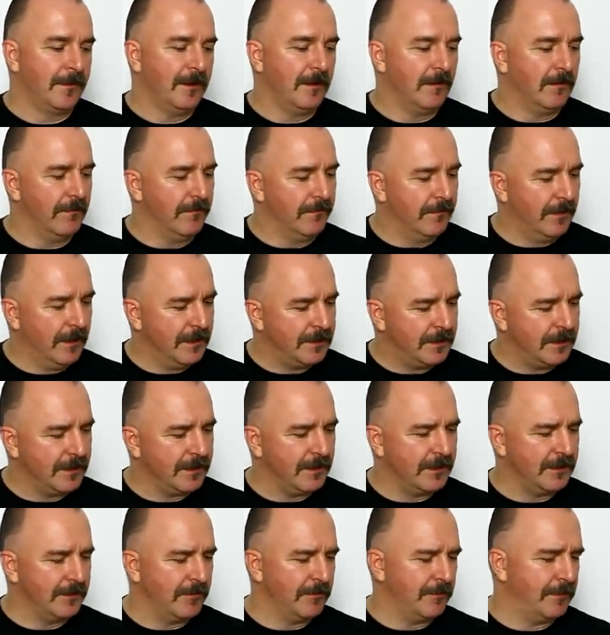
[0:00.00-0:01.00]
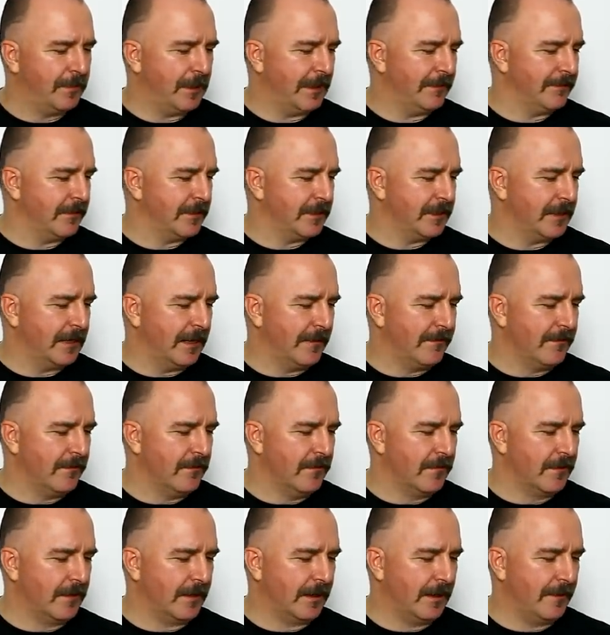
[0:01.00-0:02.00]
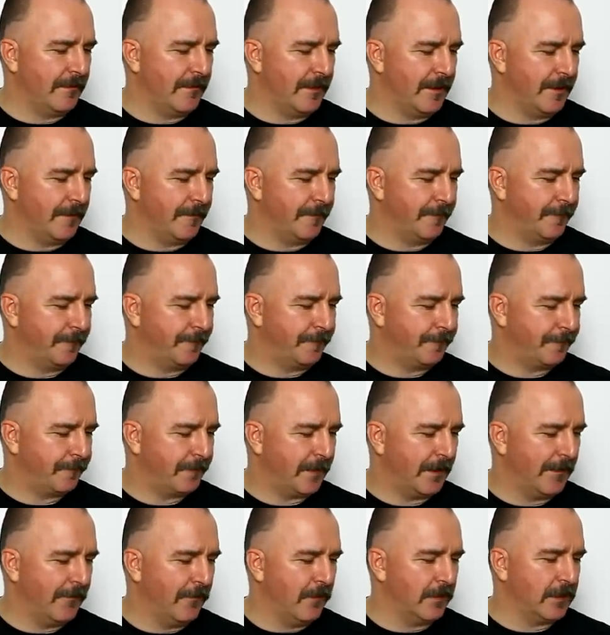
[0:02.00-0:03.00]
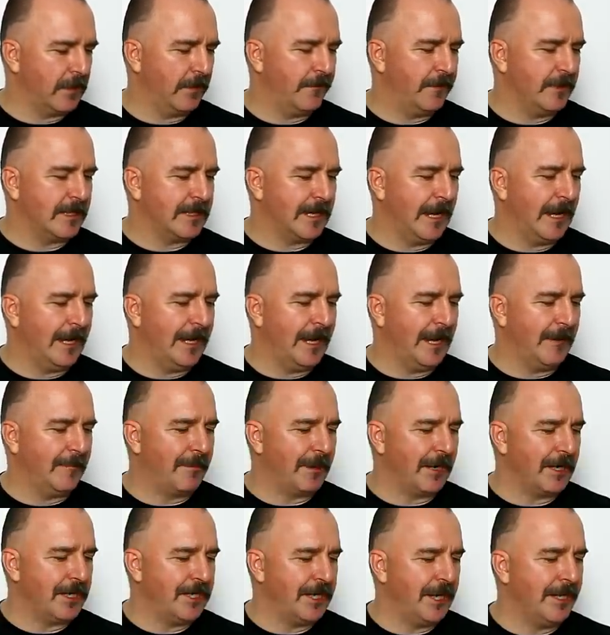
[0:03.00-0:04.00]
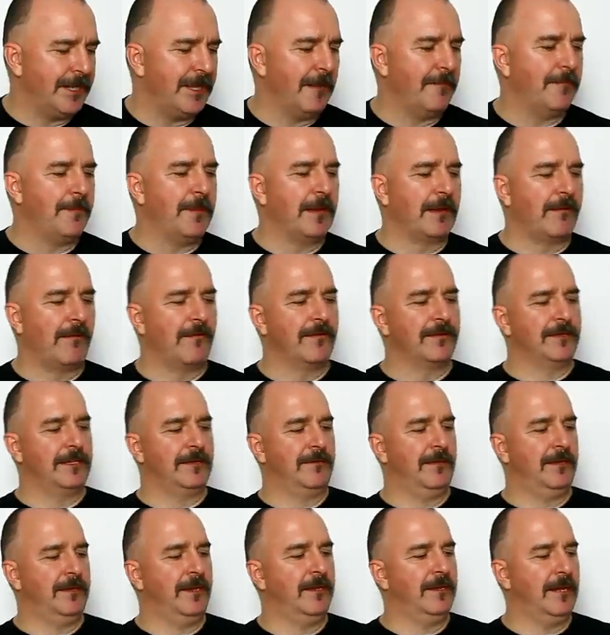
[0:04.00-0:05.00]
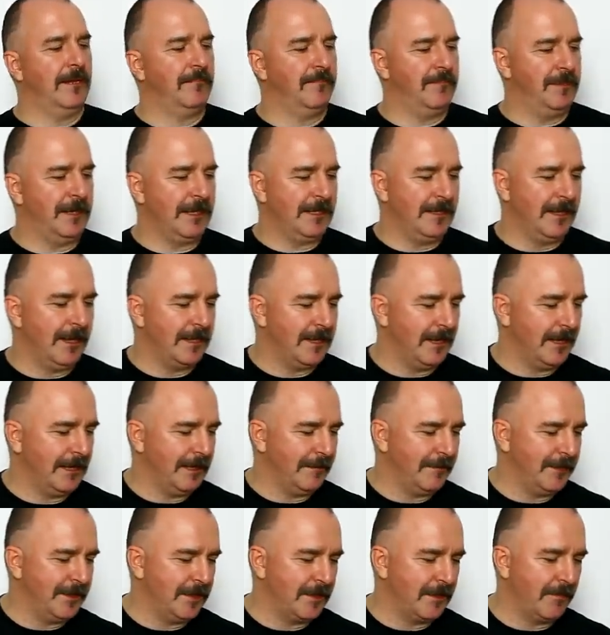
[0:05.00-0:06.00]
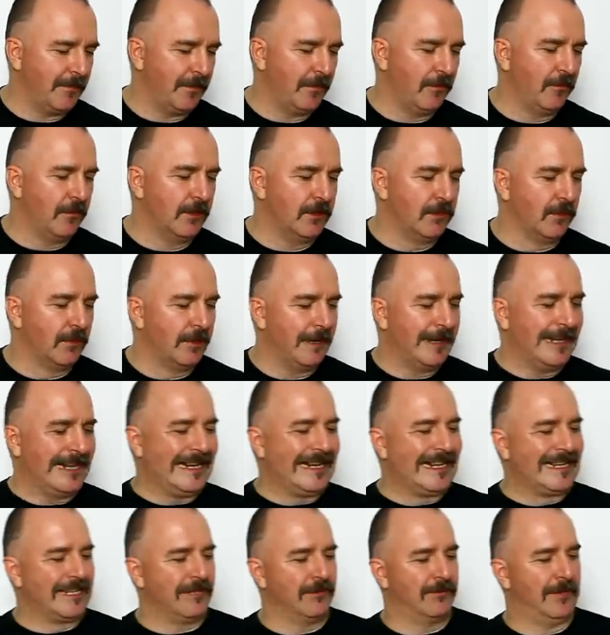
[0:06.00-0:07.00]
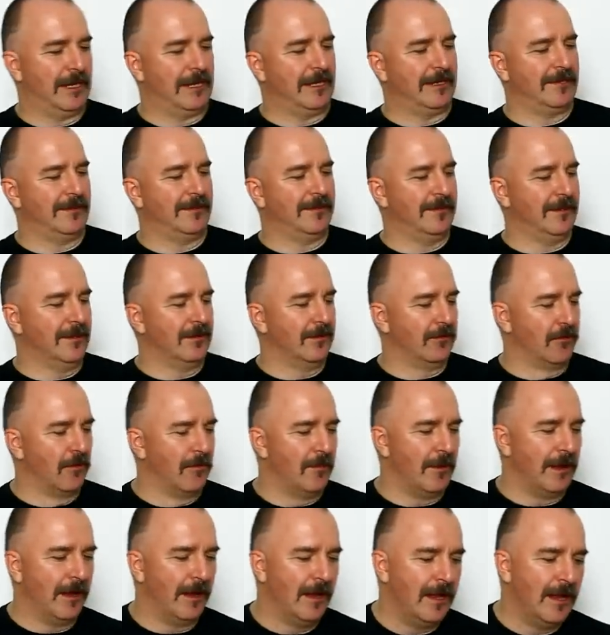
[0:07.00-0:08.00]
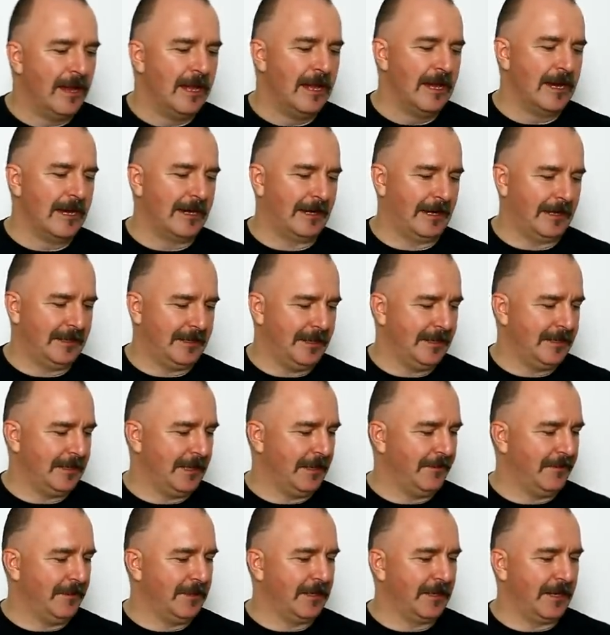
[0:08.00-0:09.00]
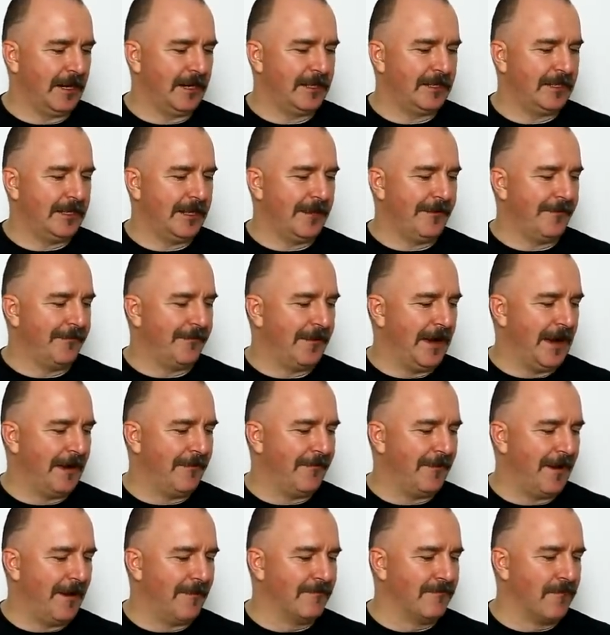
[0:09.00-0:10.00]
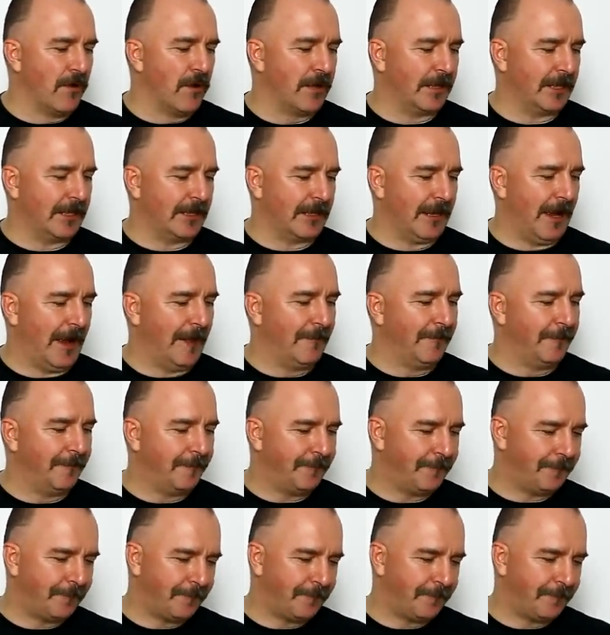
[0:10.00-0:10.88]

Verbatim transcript: Высказался он, правда, с оговорками. Вот официальное обращение первого заместителя председателя Комитета по культуре Государственной Думы Российской Федерации В.В. Бортко.